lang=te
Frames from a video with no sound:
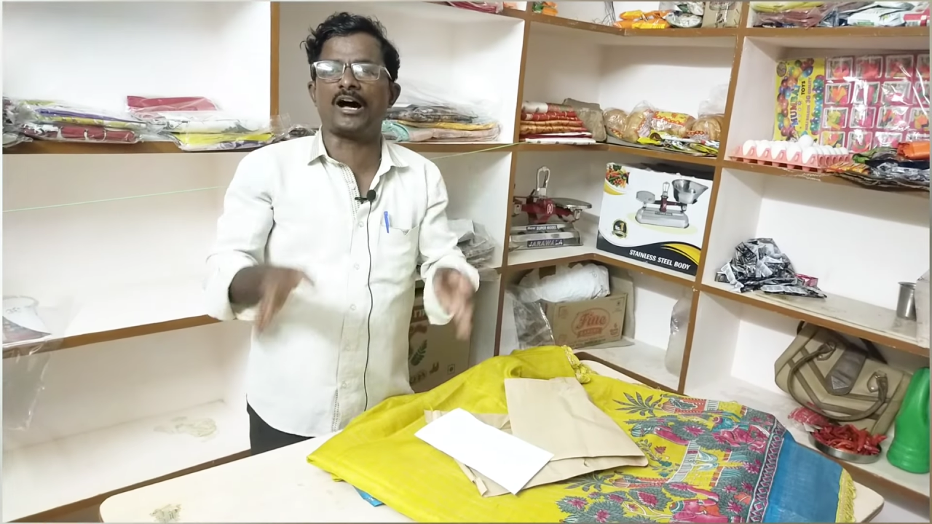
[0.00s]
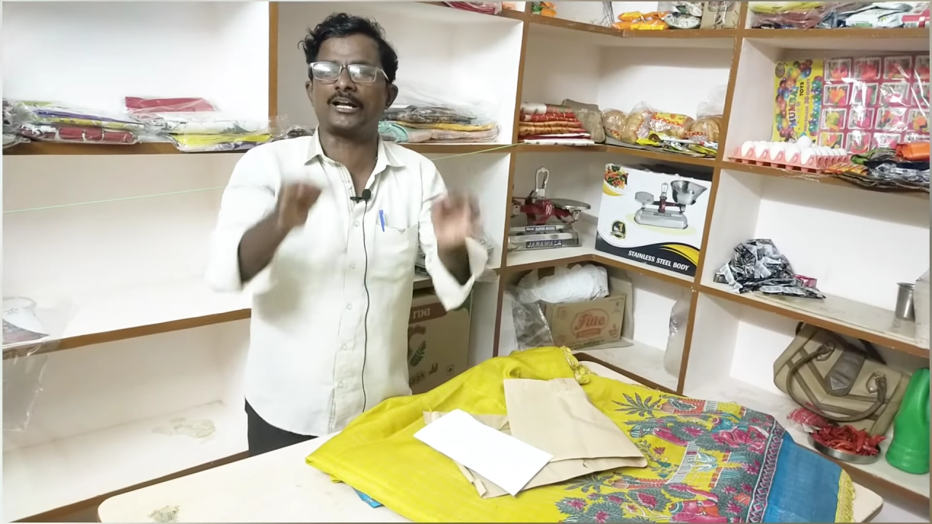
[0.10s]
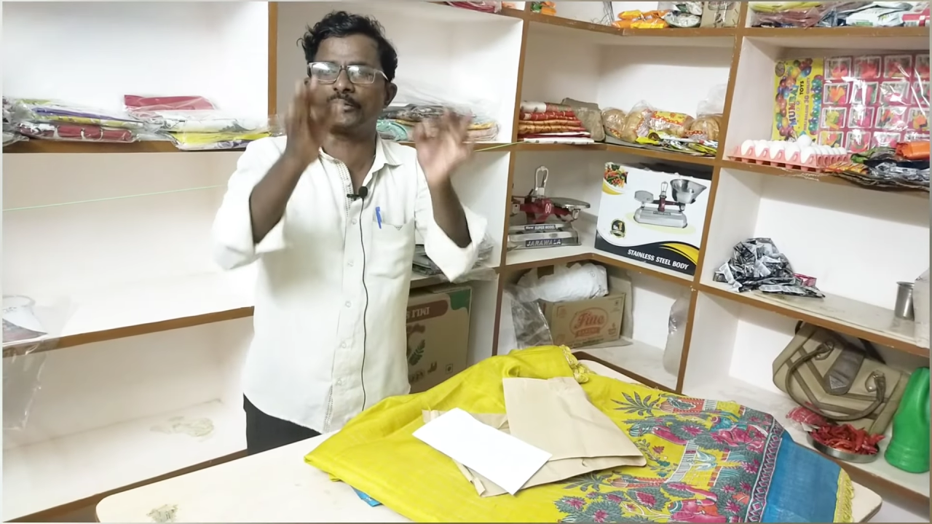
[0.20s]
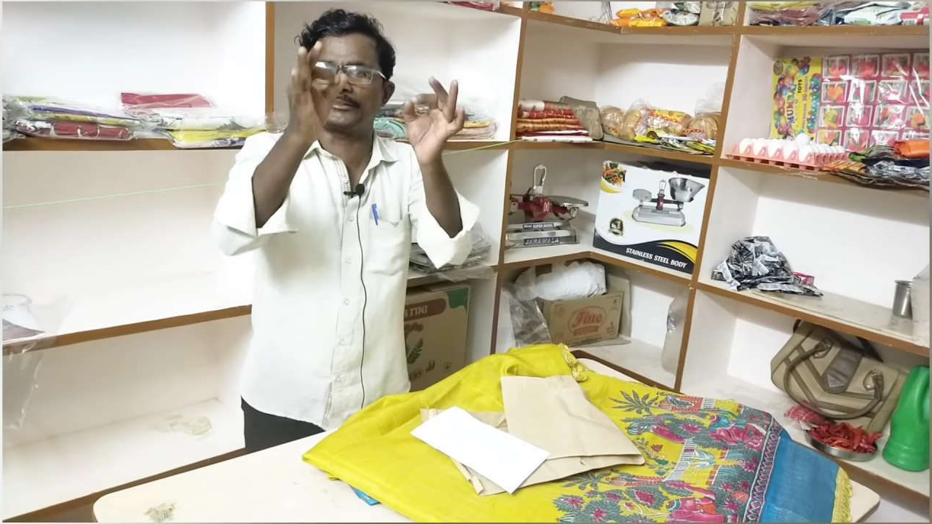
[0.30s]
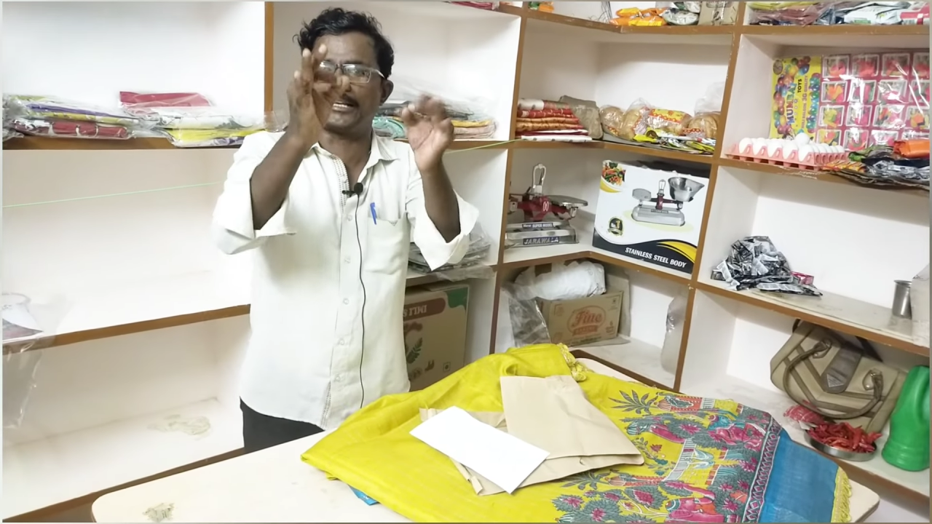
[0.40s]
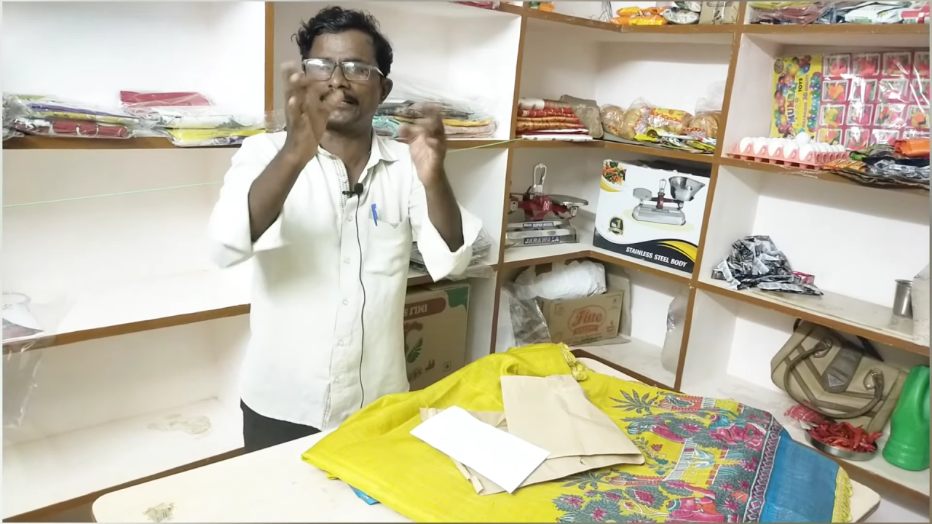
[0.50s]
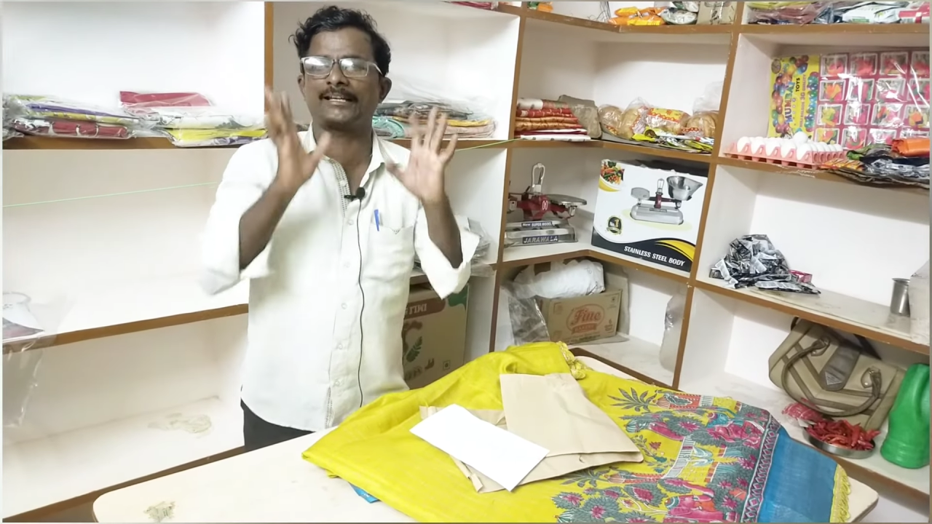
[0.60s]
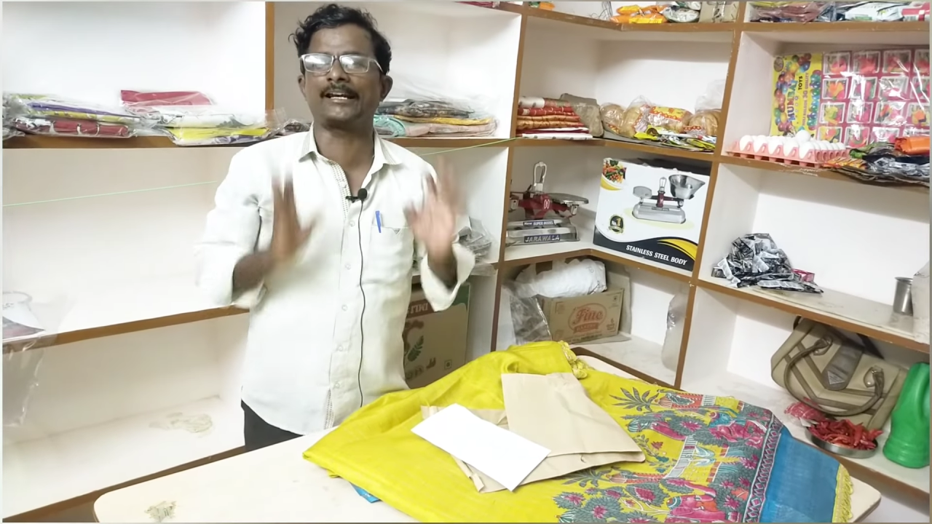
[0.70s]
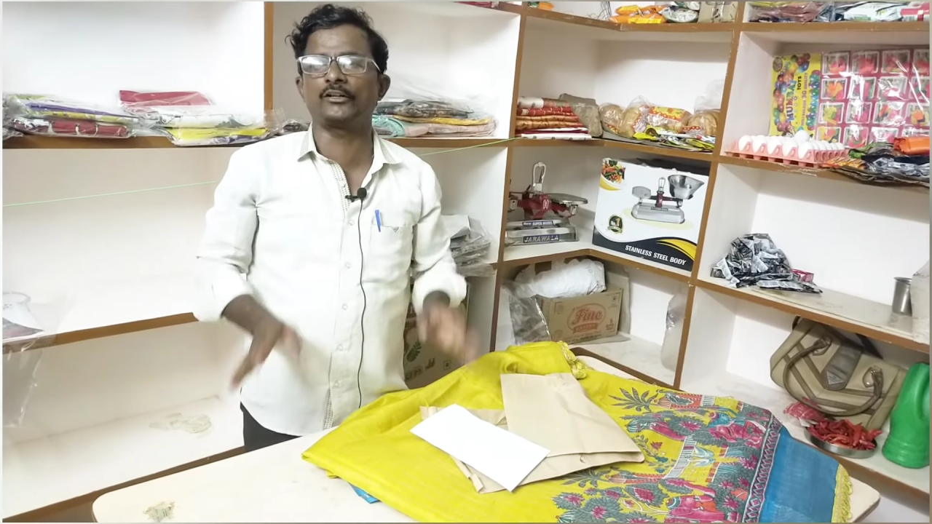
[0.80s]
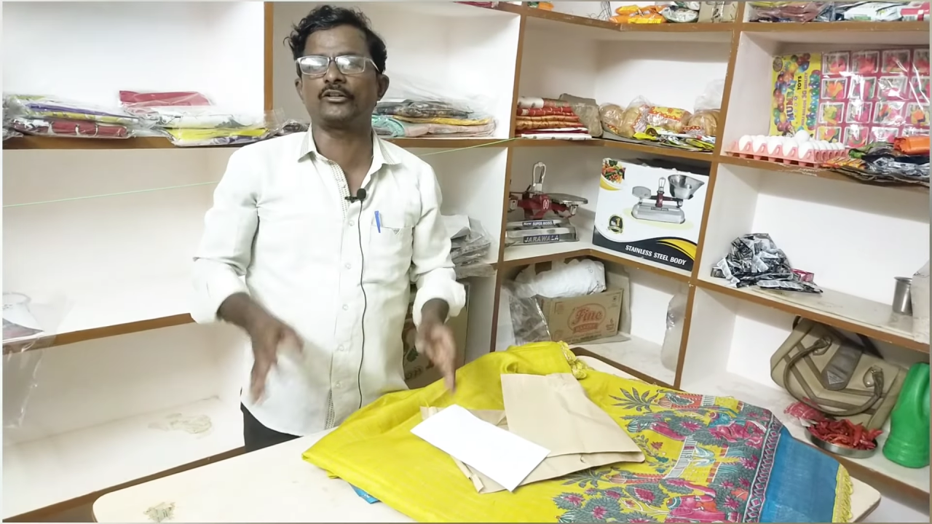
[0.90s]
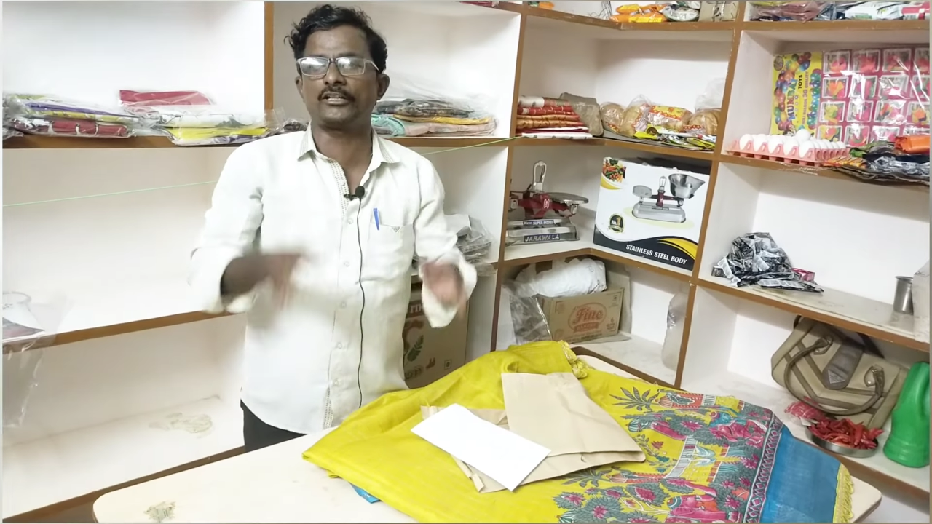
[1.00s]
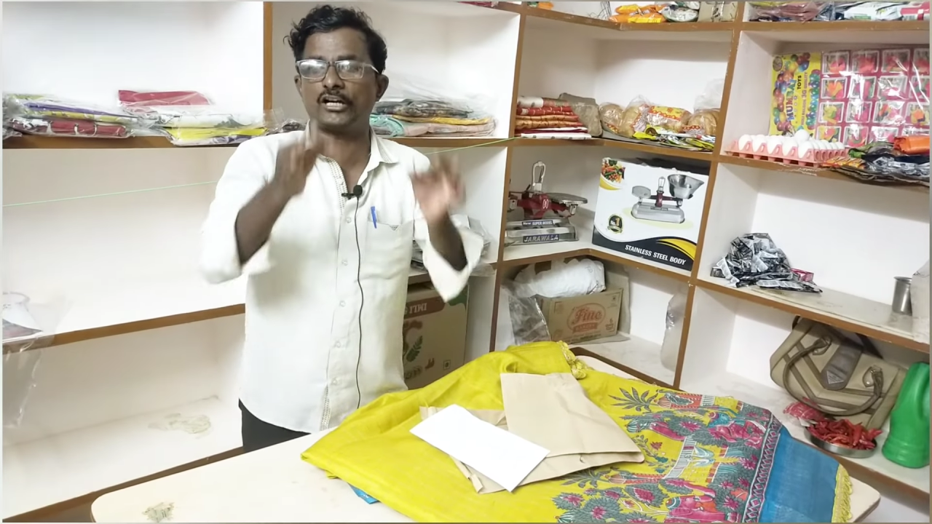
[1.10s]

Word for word: ఆరు వందలకి రెండు